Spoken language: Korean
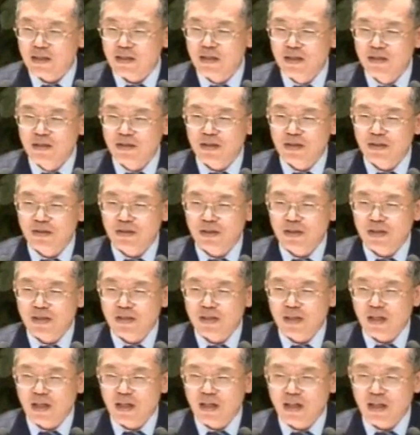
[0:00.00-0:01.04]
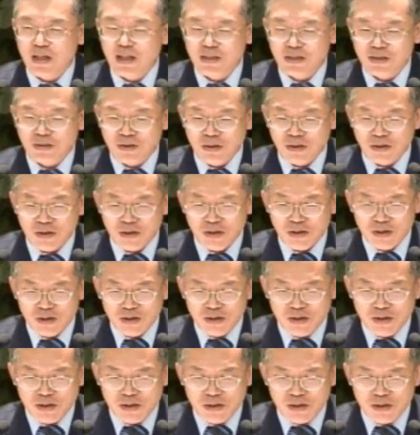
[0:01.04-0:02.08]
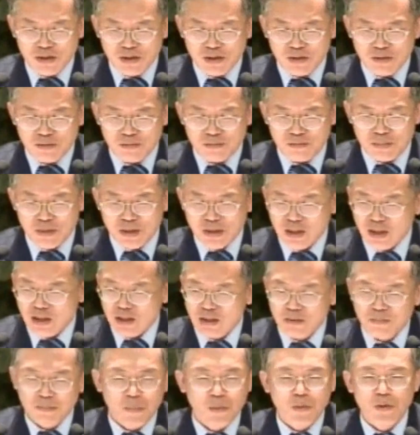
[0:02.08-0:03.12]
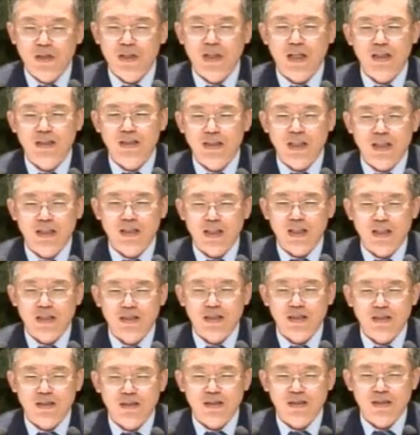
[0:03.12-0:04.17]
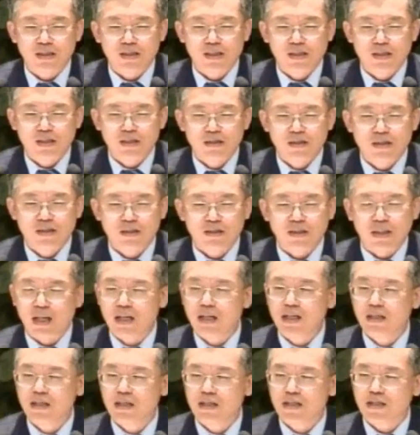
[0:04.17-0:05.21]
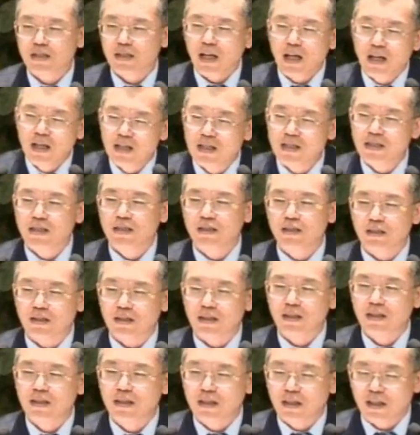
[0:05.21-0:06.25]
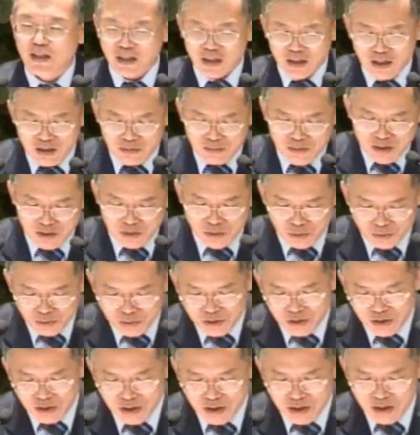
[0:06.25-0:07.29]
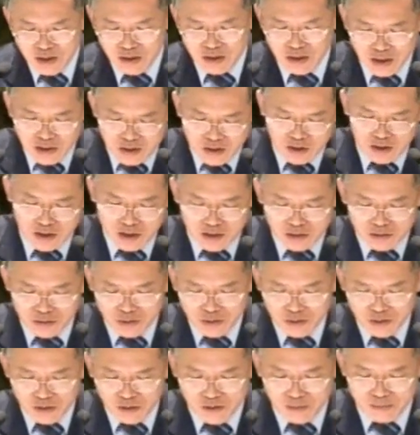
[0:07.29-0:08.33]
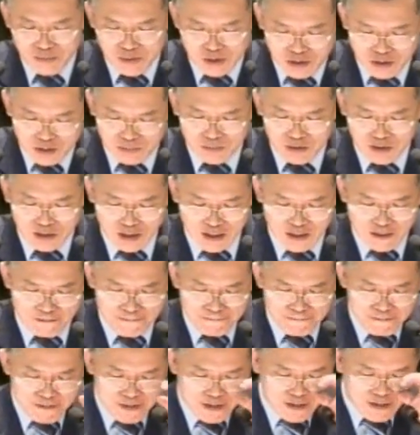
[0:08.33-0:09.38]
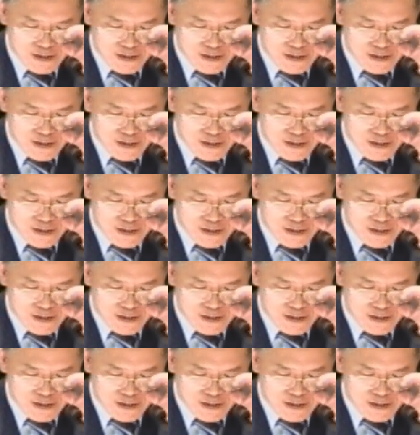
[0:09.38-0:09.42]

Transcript: 긍정적인 생각을 가지고 미래를 포기하지 아니하시는 내일을 살리시는 하나님의 종들이 되셔야 될 줄로 믿습니다.